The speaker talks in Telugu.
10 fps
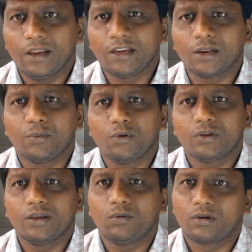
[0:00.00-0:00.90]

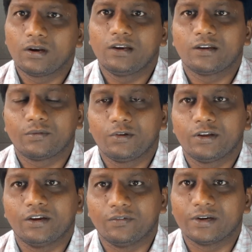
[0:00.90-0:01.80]
ఇంటర్వ్యూకి ఓరల్
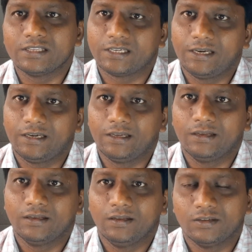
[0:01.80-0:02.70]
ఇంటర్వ్యూకి డిఫరెన్స్ ఏంటి
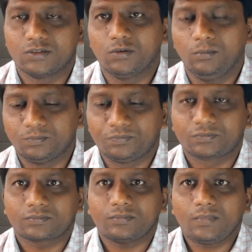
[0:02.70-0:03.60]
సో
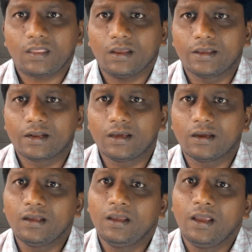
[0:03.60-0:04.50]
ఇక్కడ
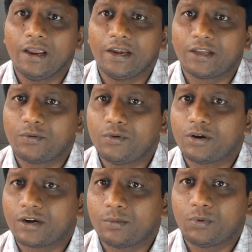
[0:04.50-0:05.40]
ఇంటర్వ్యూ
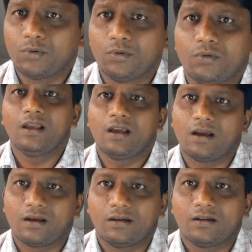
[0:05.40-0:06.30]
అన్నప్పుడు
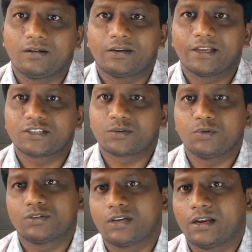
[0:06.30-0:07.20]
టెక్స్ట్
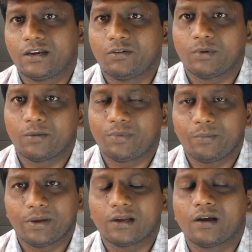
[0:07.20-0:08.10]
బుక్స్ లాంటివి మనం
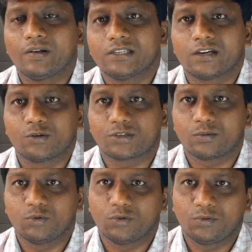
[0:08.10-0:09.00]
ప్రిపేర్ కావాల్సిన
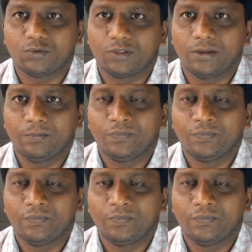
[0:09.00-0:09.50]
అవసరం ఉంటుంది